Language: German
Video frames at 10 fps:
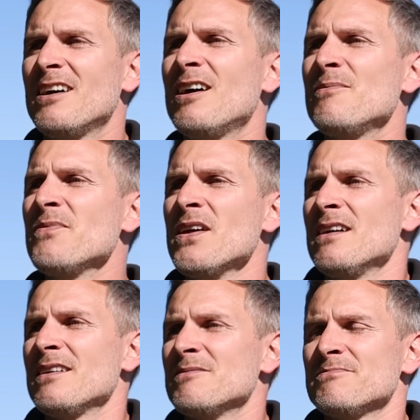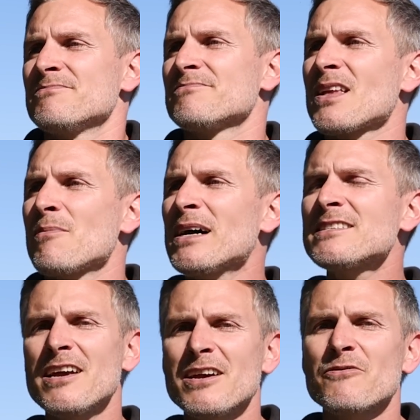ähm,
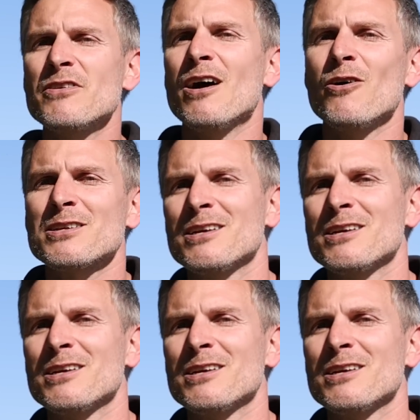passt ja irgendwie auch